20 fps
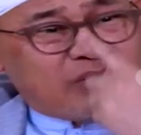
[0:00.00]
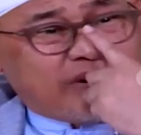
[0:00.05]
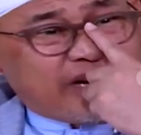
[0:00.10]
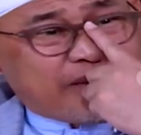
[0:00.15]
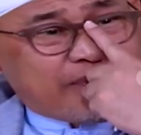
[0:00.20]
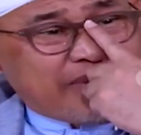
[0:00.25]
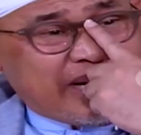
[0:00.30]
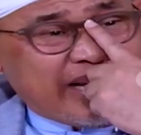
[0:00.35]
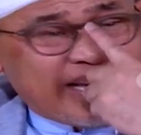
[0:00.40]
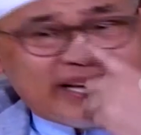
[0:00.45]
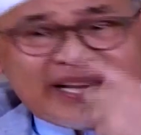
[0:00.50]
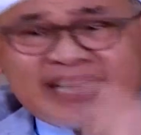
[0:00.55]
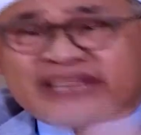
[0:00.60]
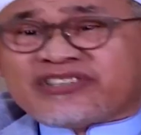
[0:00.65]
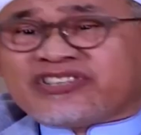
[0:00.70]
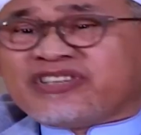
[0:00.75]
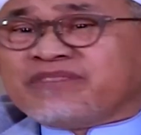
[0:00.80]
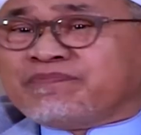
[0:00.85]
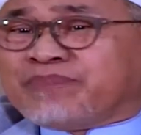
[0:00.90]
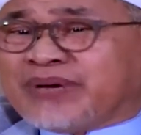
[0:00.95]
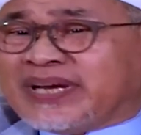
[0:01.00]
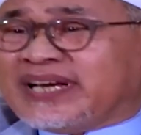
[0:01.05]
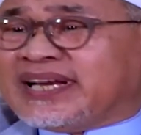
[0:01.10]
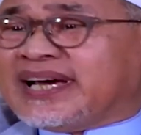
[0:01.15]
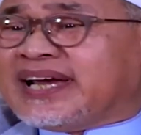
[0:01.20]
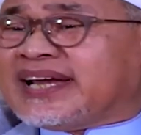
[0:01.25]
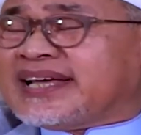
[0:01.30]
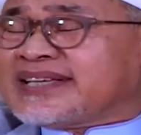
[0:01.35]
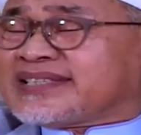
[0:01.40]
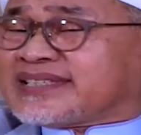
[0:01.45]
oleh malaikat
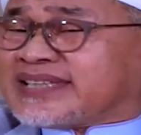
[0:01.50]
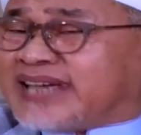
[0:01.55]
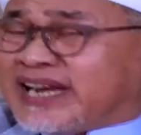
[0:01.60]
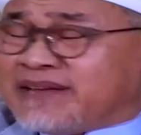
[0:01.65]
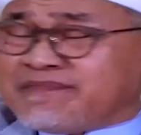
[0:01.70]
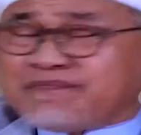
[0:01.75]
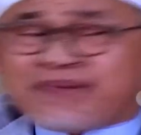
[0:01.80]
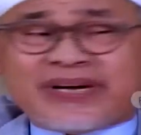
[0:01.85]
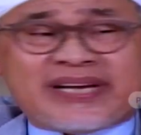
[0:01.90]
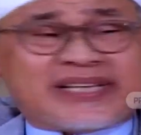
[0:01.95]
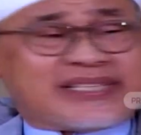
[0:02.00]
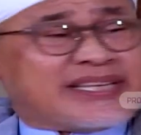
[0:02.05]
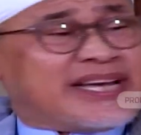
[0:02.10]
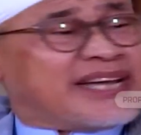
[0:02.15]
Jibril alaihissalam pada